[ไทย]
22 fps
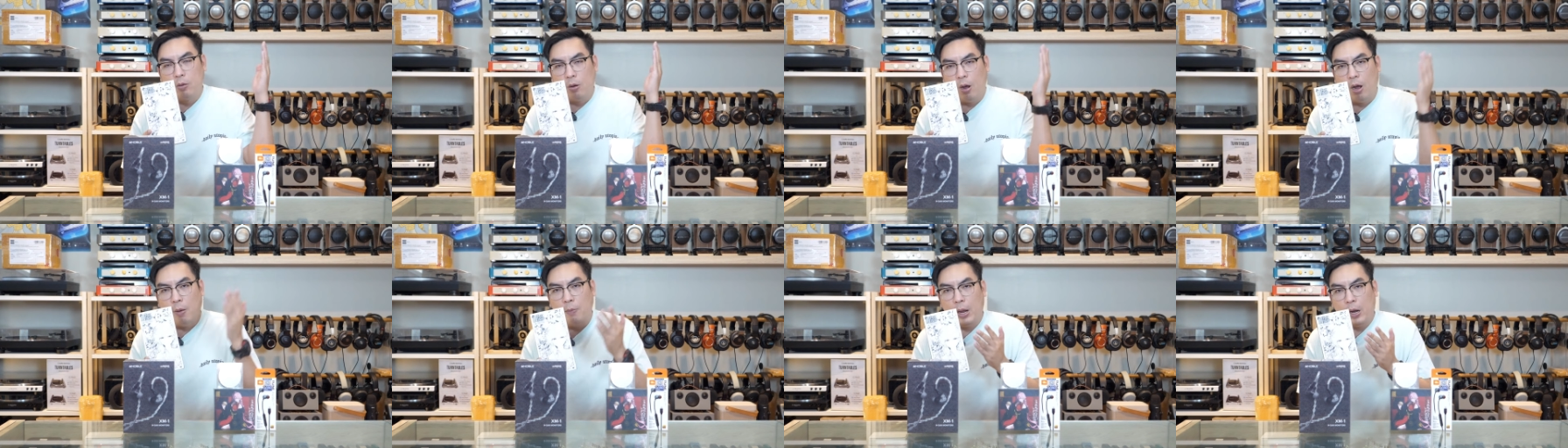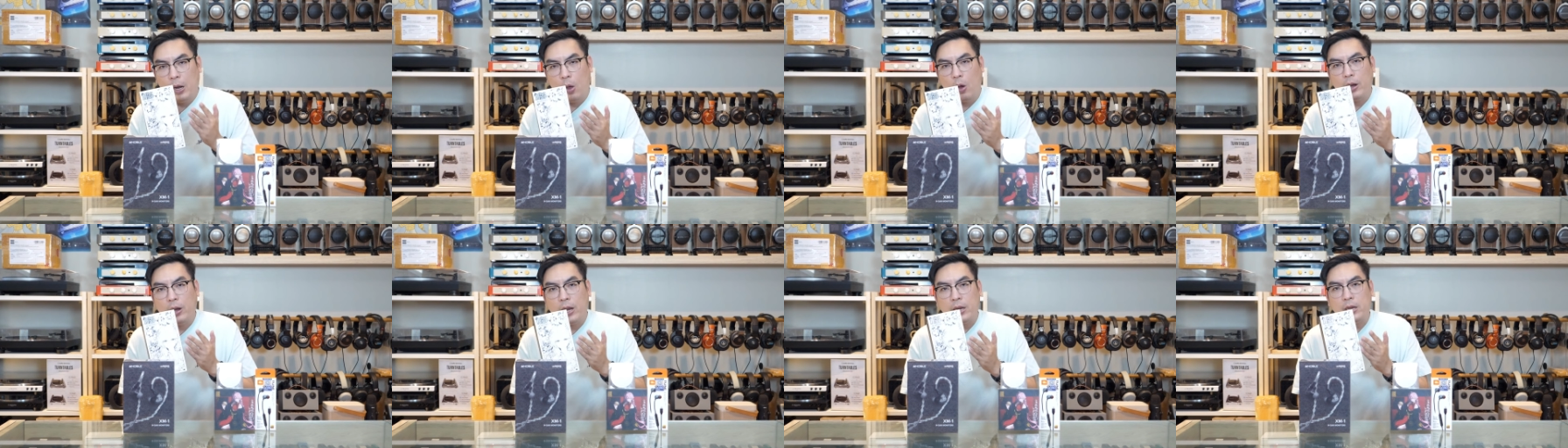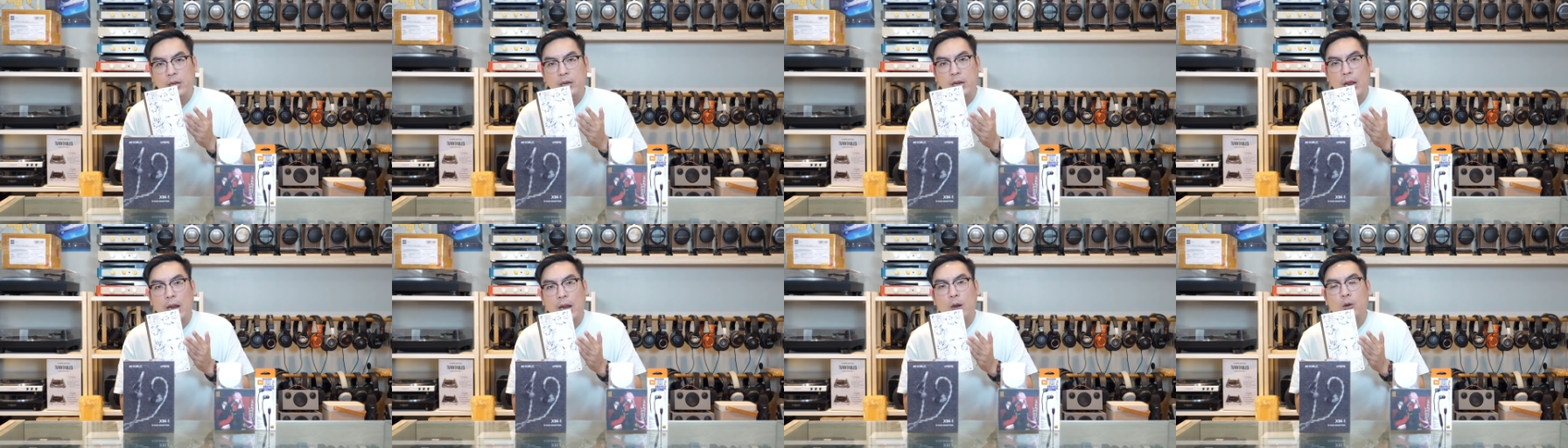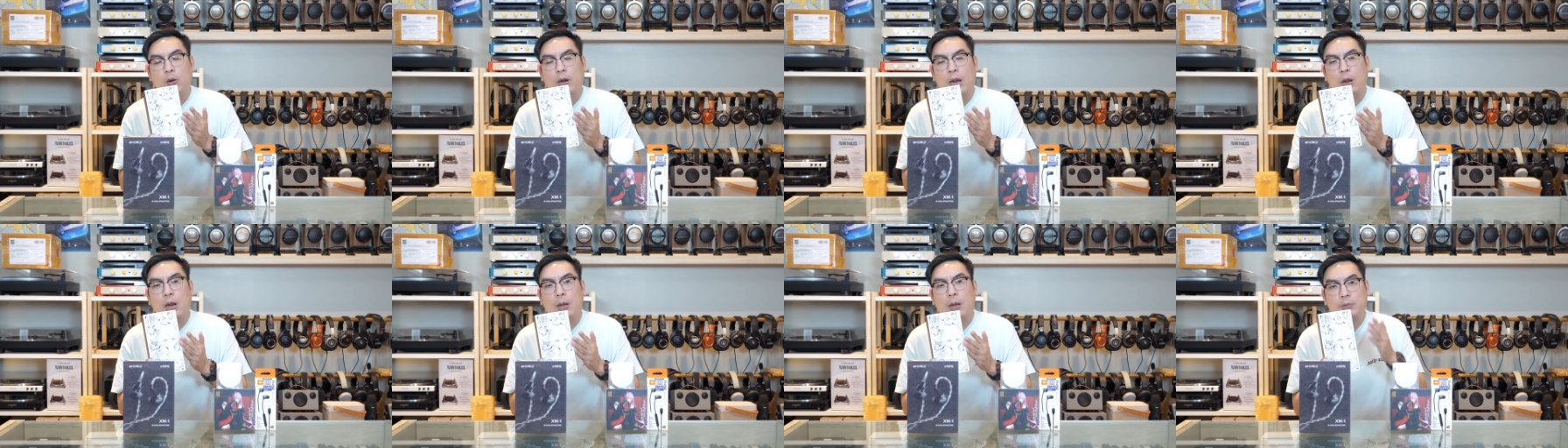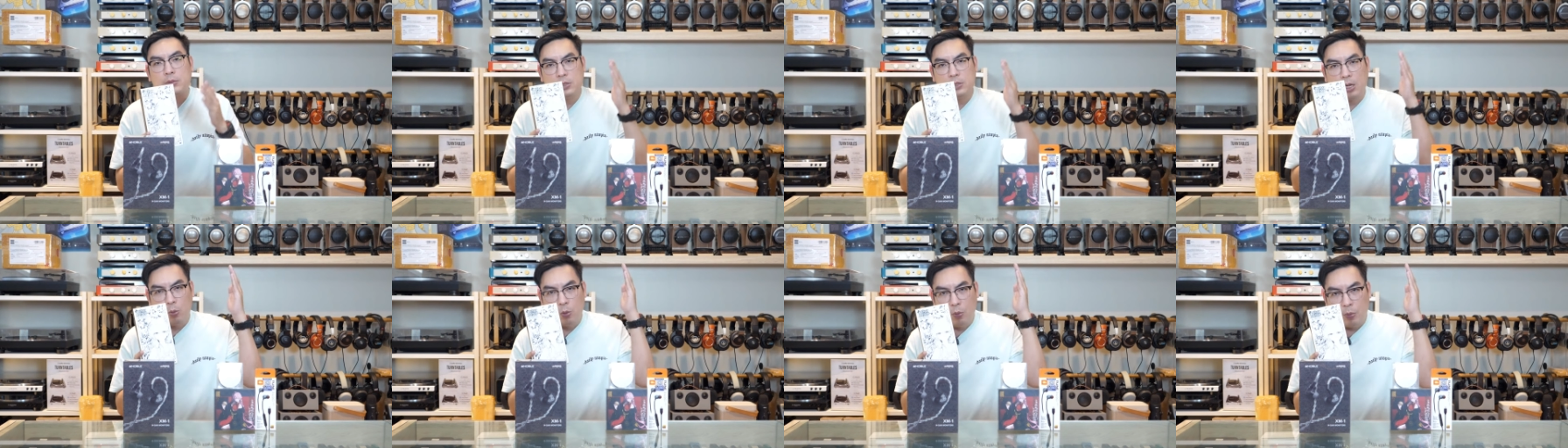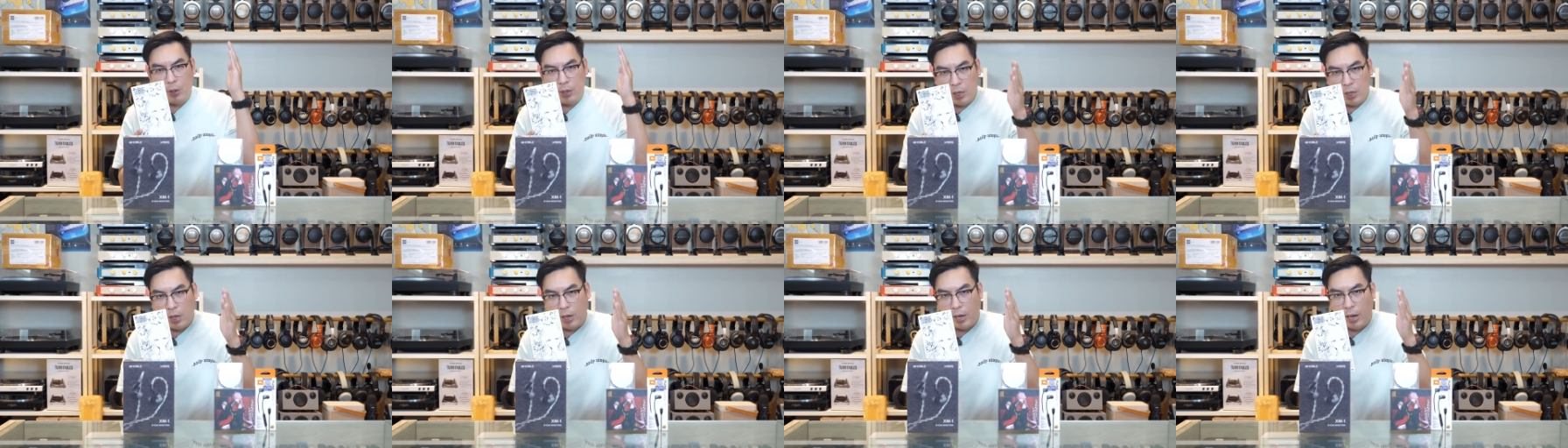ก็มาลองกันได้ที่หน้าร้านของเราครับ
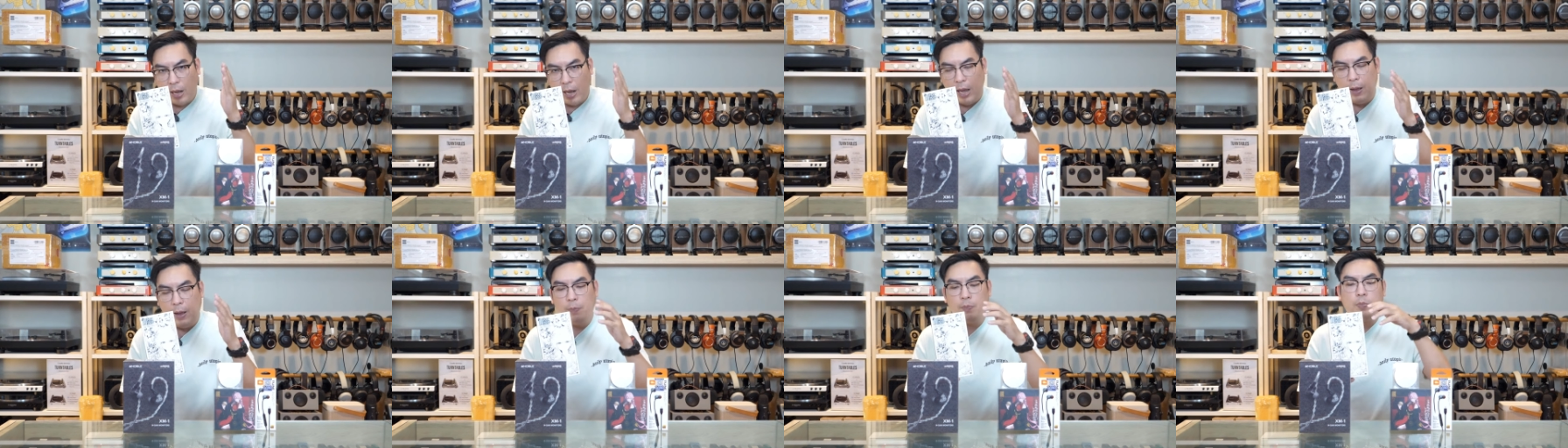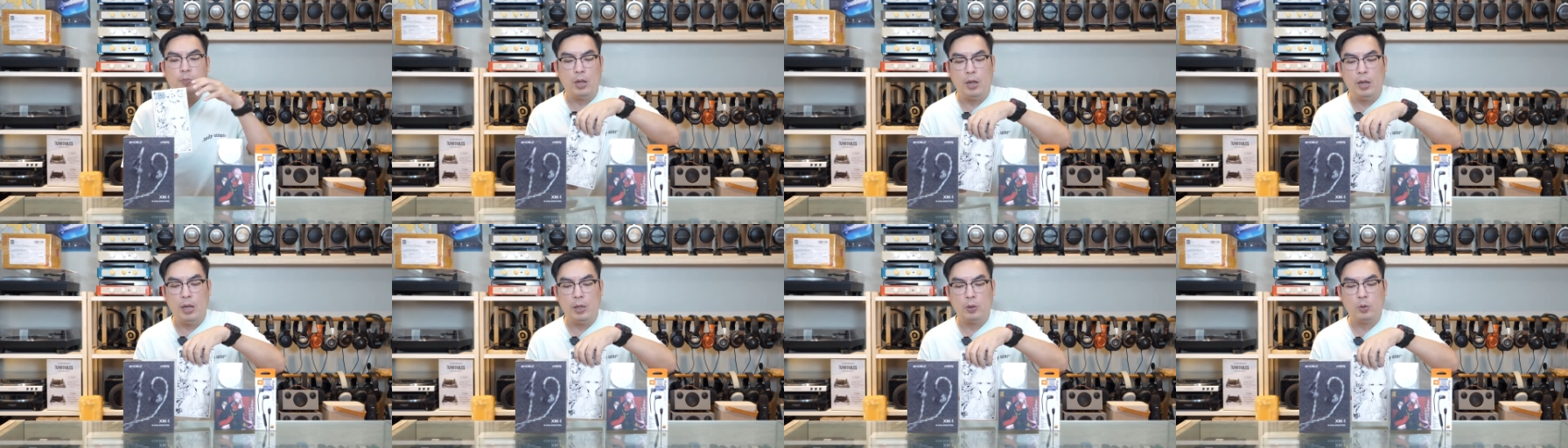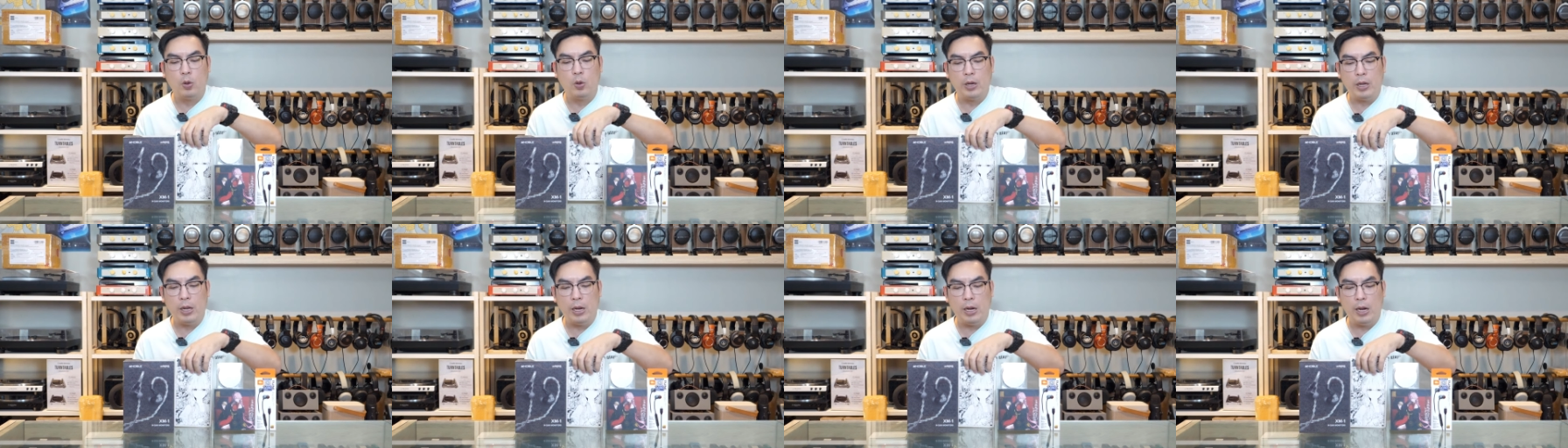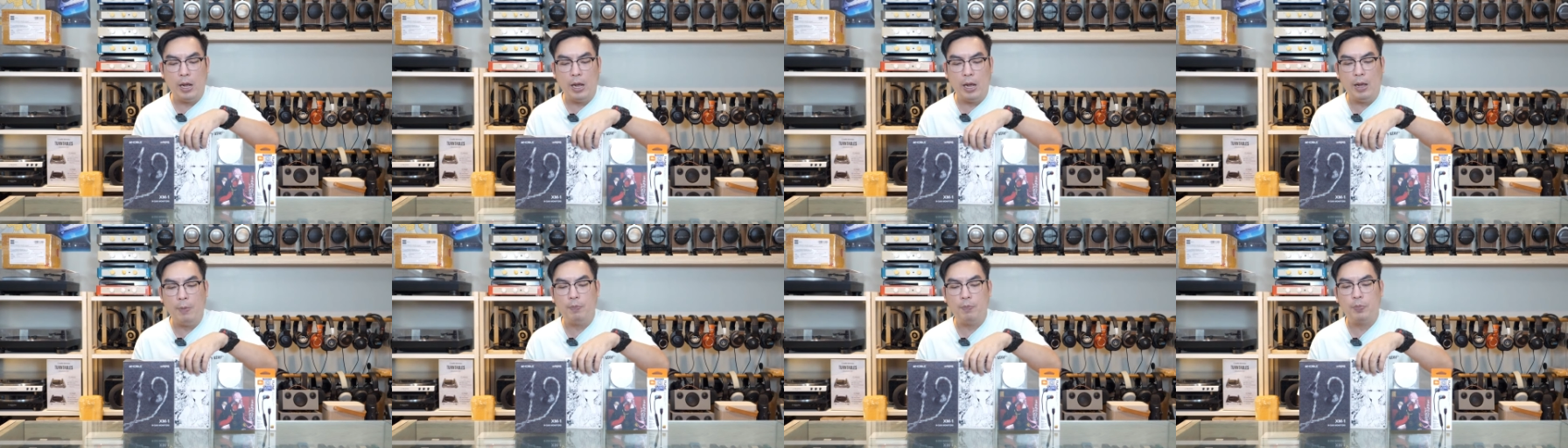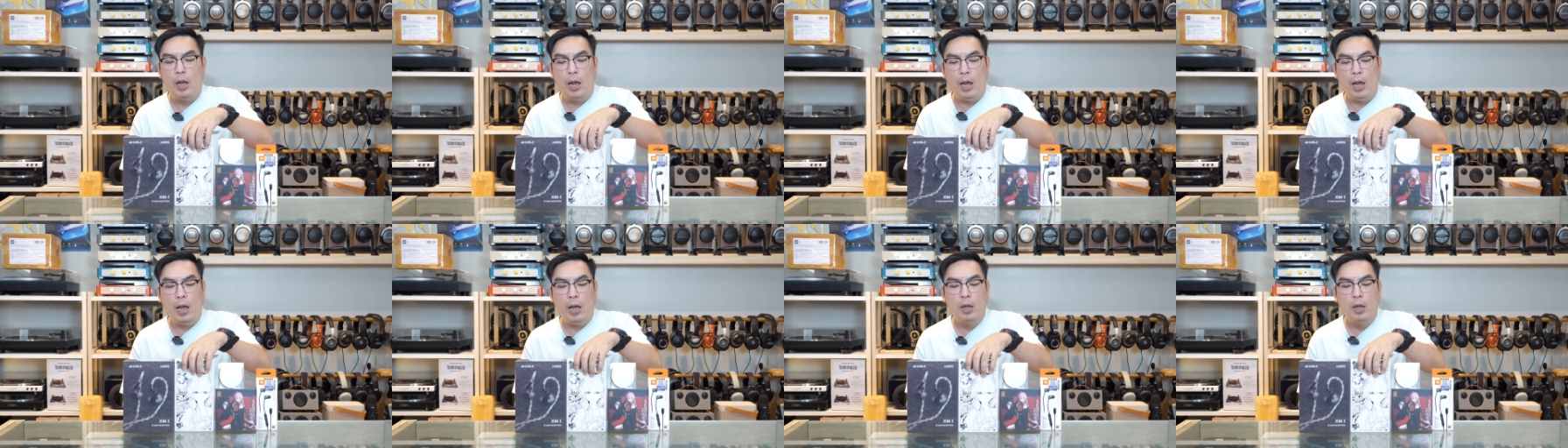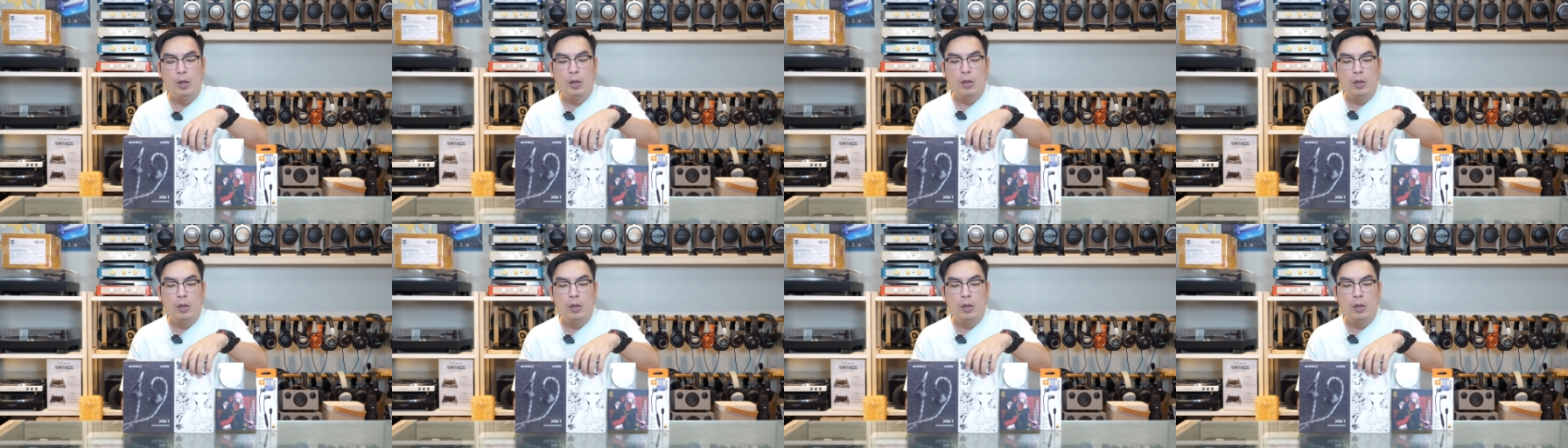Superder นะครับอ่าตัวนี้นะครับอ่ะ